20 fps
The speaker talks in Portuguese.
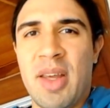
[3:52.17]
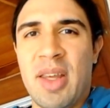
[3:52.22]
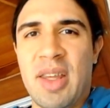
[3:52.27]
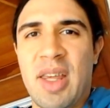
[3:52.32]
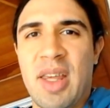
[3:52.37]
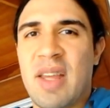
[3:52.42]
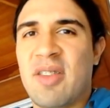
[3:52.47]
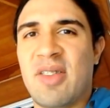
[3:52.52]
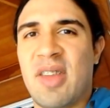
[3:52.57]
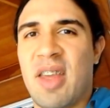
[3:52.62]

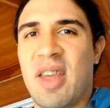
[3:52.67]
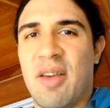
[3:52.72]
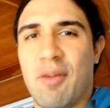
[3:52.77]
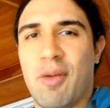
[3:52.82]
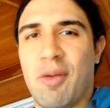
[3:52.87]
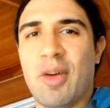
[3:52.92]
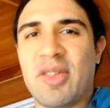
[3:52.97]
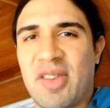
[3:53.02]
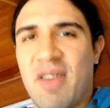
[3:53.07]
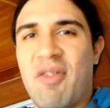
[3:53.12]
Quer dizer,
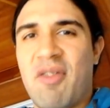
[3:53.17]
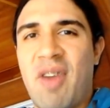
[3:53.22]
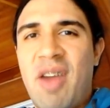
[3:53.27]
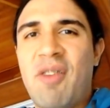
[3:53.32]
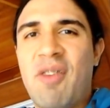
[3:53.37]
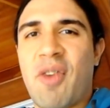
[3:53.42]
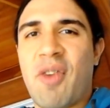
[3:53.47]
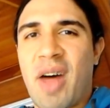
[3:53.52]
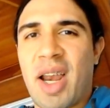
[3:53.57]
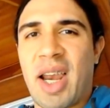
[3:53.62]
você vem
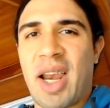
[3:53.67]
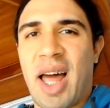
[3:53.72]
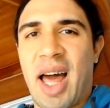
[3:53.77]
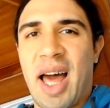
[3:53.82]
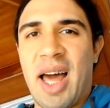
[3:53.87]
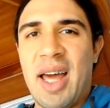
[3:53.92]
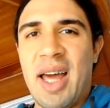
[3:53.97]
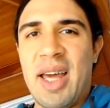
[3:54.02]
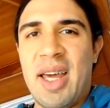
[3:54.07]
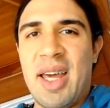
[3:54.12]

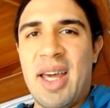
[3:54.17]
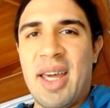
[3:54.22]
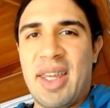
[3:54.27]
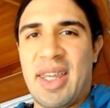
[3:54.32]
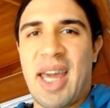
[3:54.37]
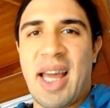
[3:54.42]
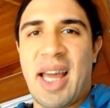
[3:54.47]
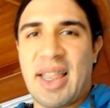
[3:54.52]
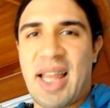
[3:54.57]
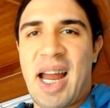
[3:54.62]
falar
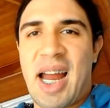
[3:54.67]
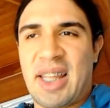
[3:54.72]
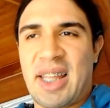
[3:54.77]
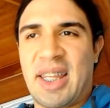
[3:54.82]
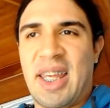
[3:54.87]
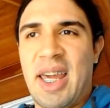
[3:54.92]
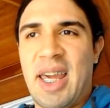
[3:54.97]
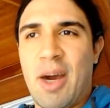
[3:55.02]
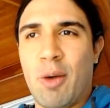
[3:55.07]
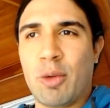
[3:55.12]
que a
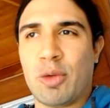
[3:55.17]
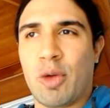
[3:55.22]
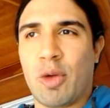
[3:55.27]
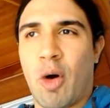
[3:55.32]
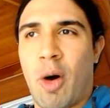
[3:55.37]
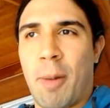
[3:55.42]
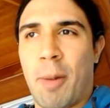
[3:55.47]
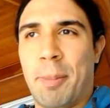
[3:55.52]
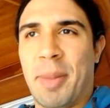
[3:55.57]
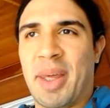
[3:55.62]
anarquia é
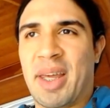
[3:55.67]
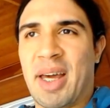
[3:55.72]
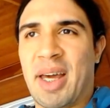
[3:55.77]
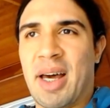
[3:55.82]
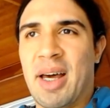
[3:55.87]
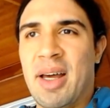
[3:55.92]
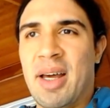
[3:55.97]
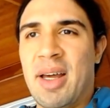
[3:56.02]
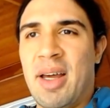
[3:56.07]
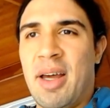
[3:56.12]
utópica,